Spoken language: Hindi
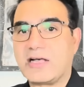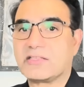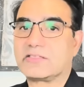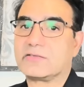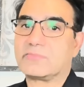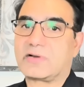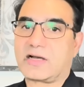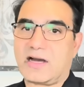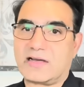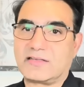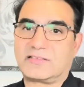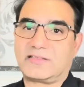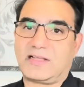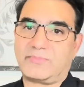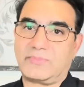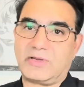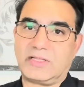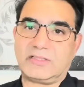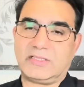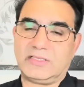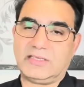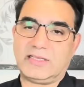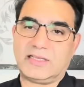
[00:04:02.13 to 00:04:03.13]
आजम खान साहब
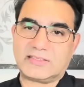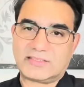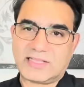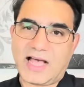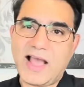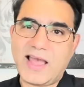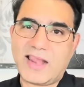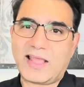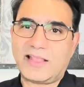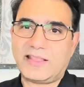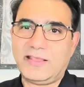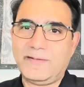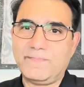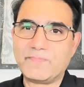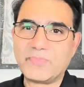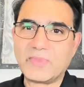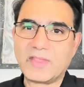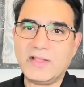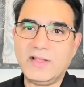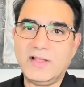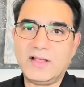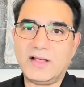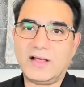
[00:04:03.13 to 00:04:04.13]
ने दी है जाहिर है जी
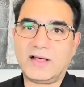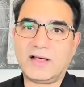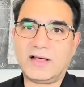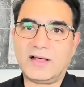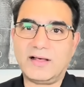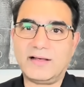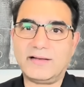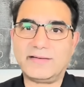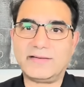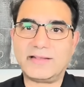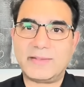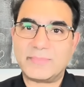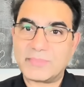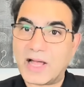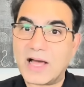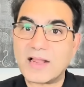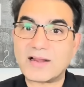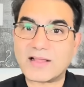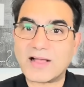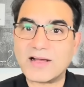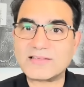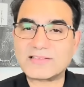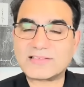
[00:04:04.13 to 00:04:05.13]

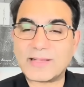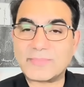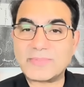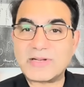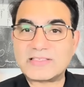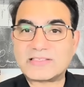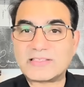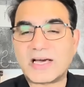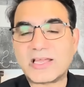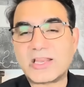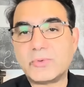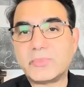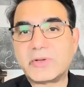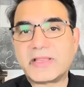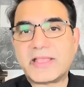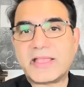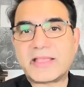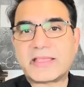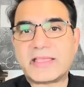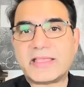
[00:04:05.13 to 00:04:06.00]
इमरान खान साहब ने सारी उम्र यह